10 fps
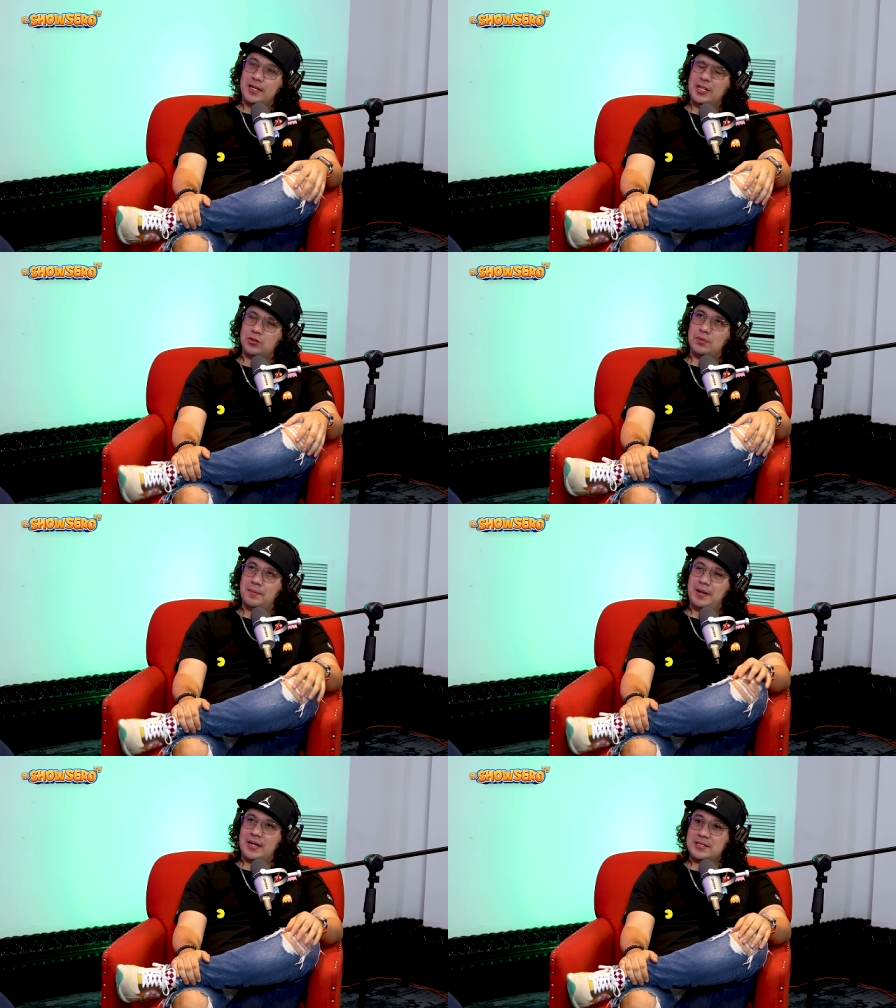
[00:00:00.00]
¿Y tu
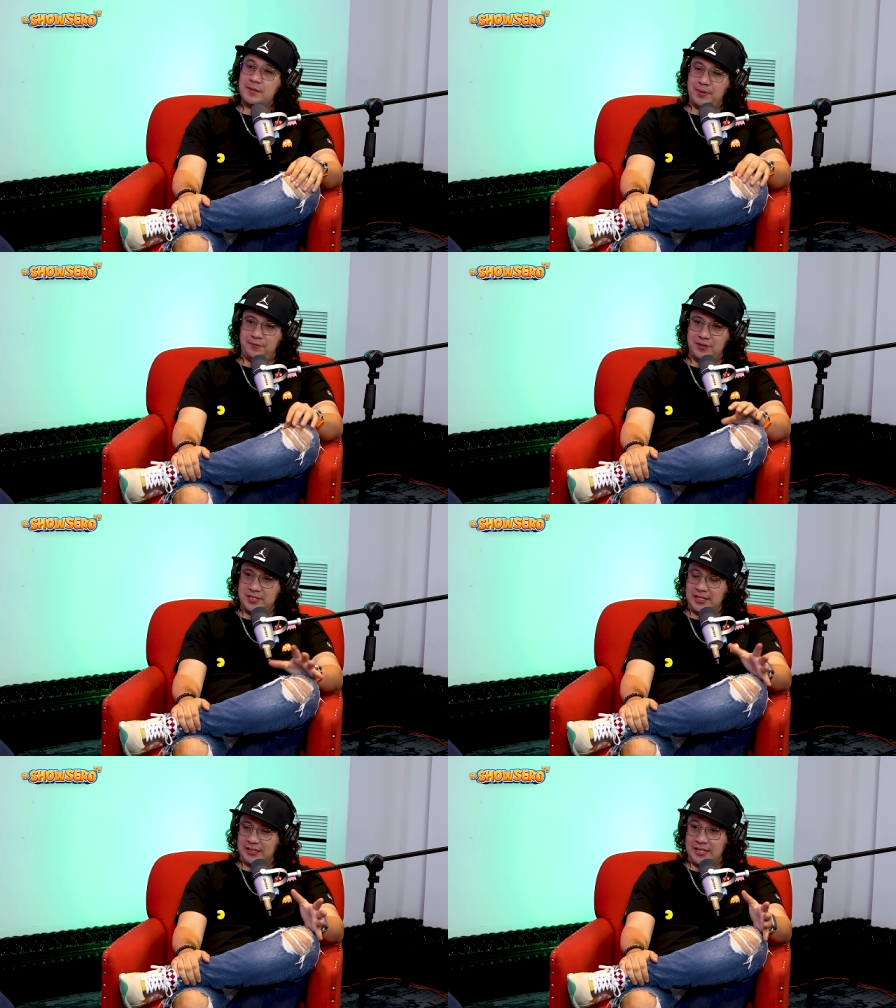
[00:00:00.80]
mamá siempre fue
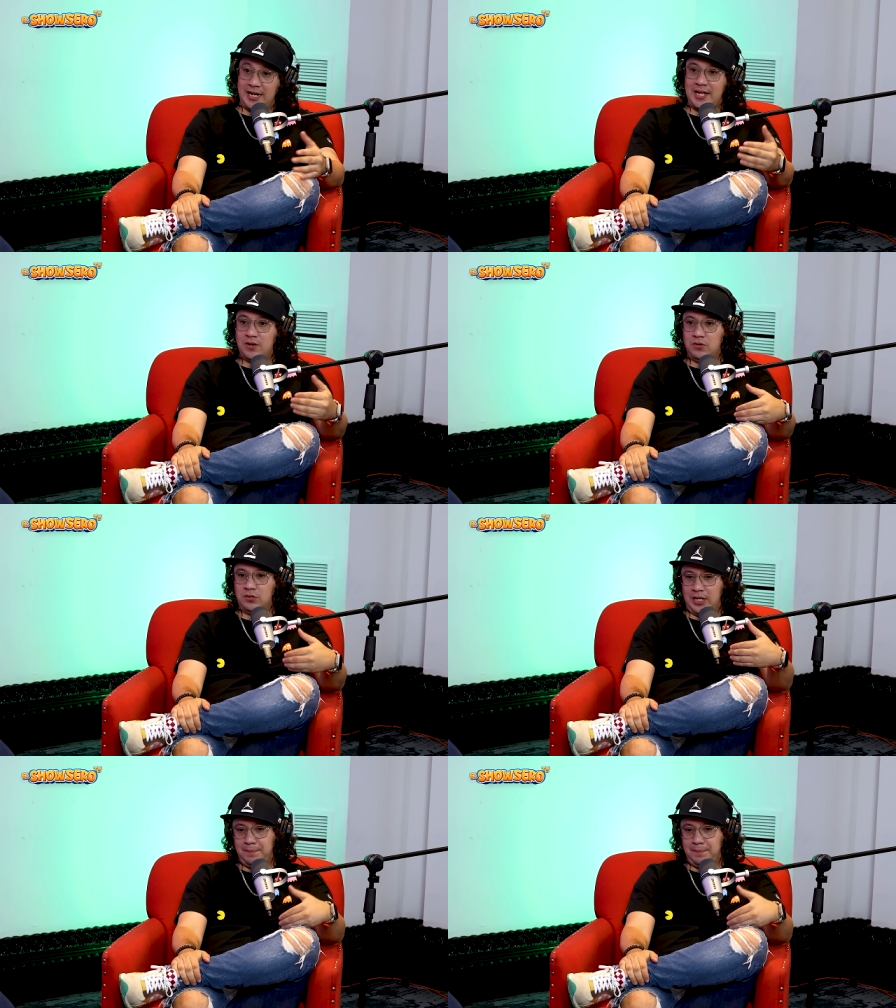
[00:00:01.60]
secretaria o